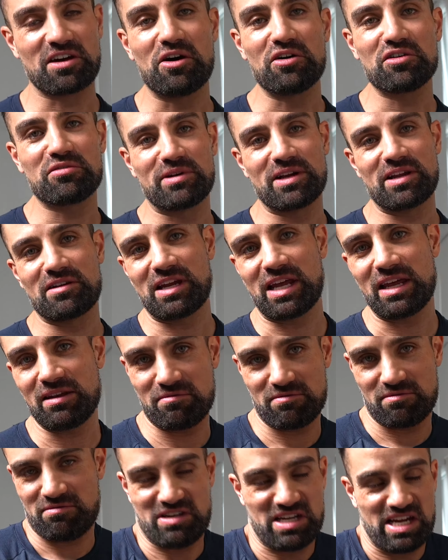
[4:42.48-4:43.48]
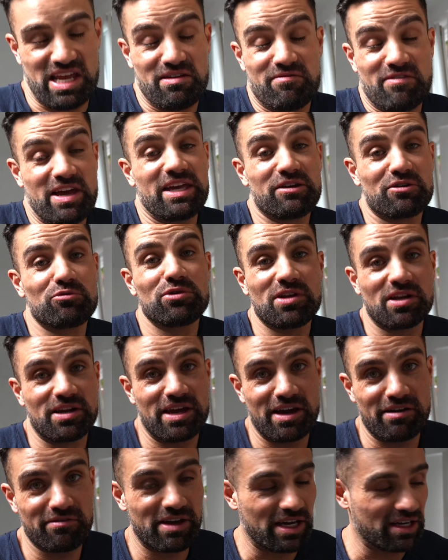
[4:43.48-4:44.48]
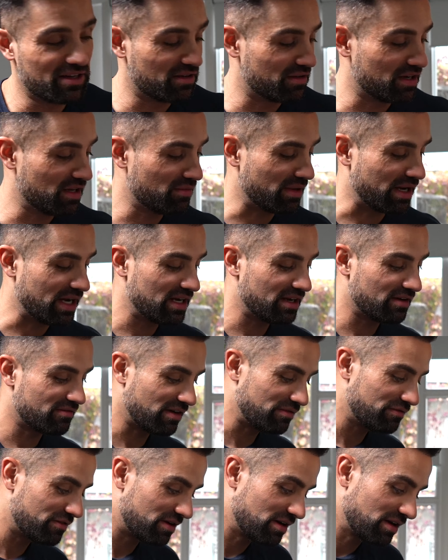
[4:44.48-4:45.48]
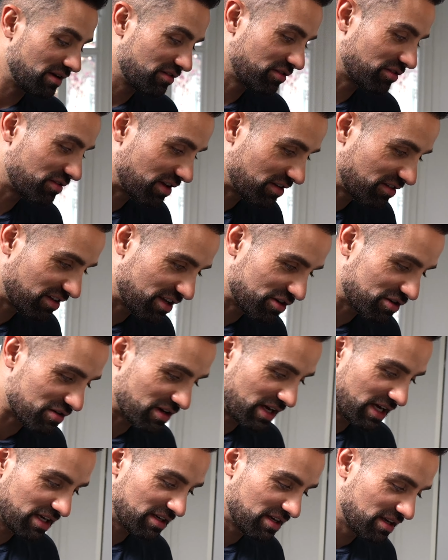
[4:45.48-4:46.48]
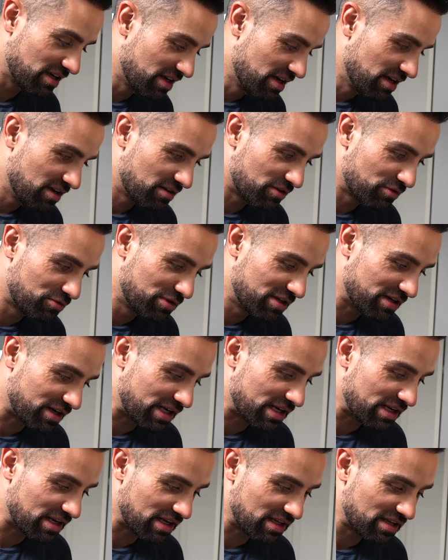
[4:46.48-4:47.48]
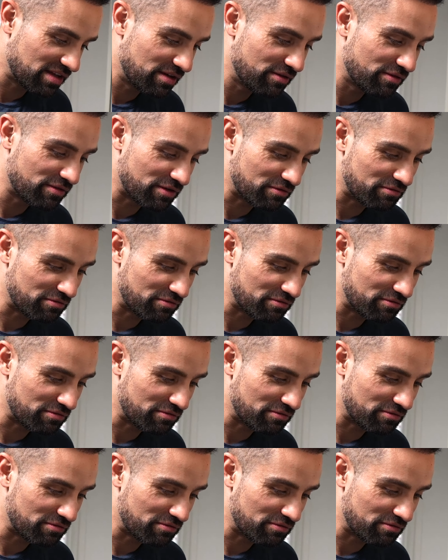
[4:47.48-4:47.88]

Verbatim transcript: raus, weil dann hätten wir echt gute Nährwerte ne, bei einer Waffel. Also das ist dann schon echt eine gute Alternative.